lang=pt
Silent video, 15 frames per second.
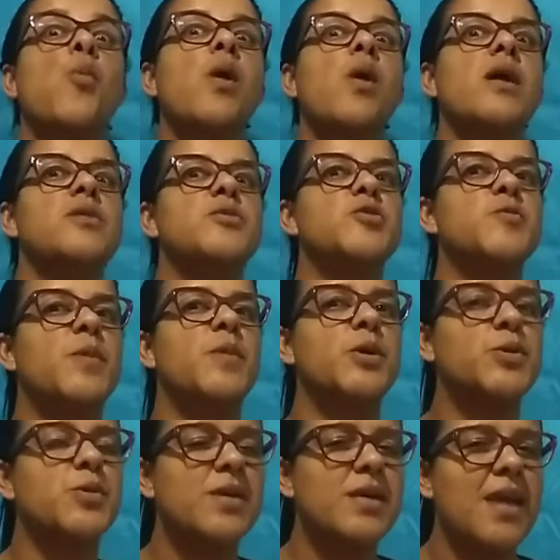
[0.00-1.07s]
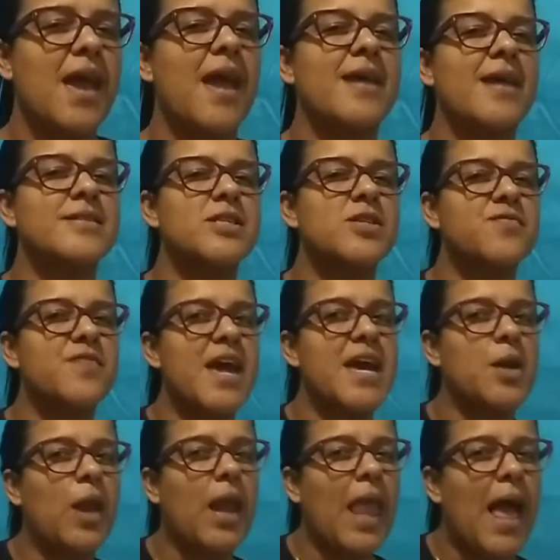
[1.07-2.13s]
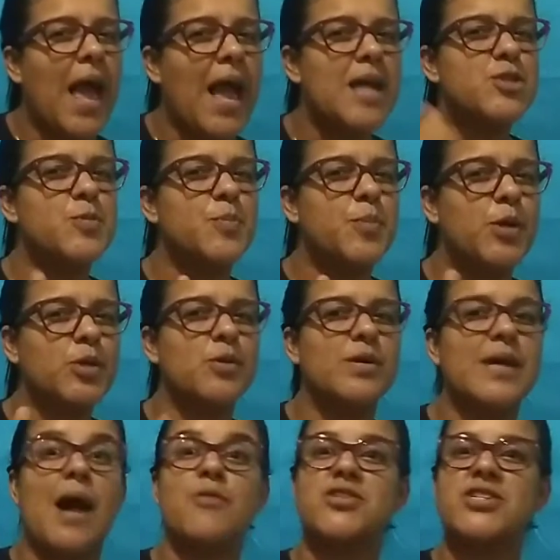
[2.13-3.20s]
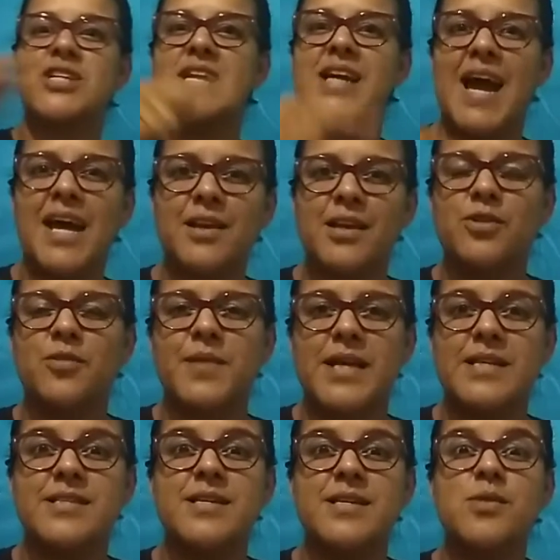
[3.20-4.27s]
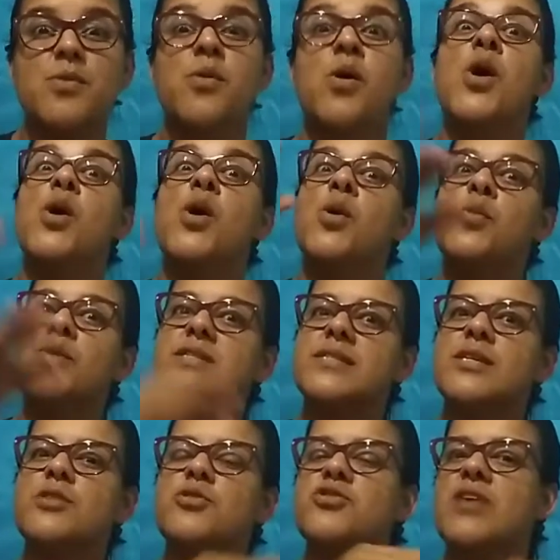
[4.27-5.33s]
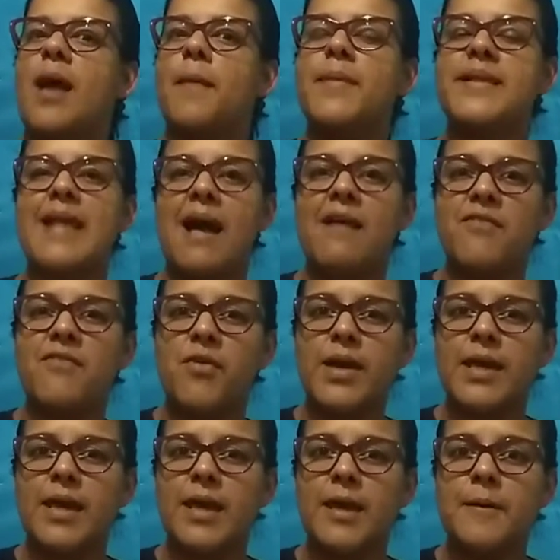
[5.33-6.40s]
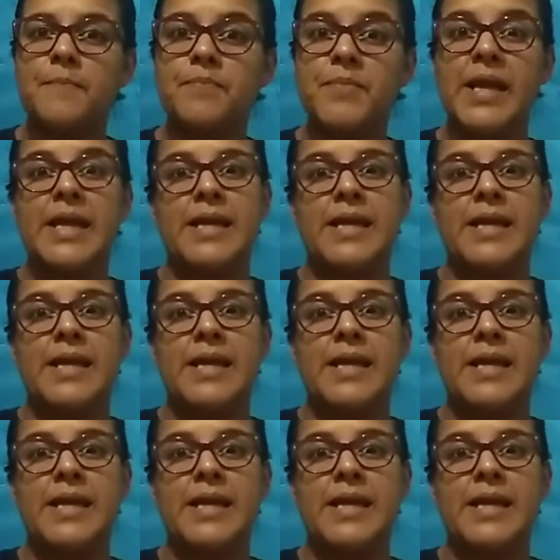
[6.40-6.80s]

Quando os portugueses vieram lá de Portugal e chegaram aqui no Brasil, os índios já habitavam aqui.